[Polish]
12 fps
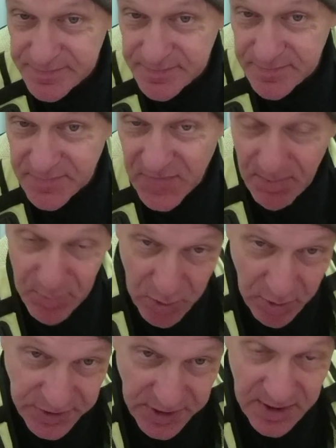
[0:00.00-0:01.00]
Tam
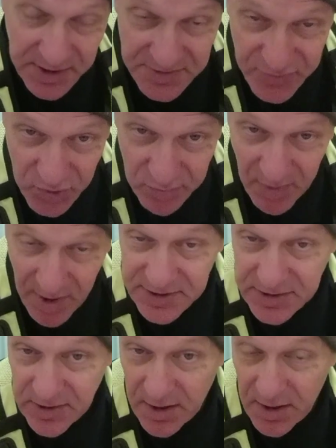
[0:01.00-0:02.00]
była taka
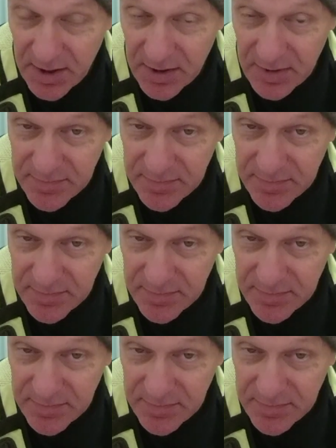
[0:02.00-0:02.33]
informacja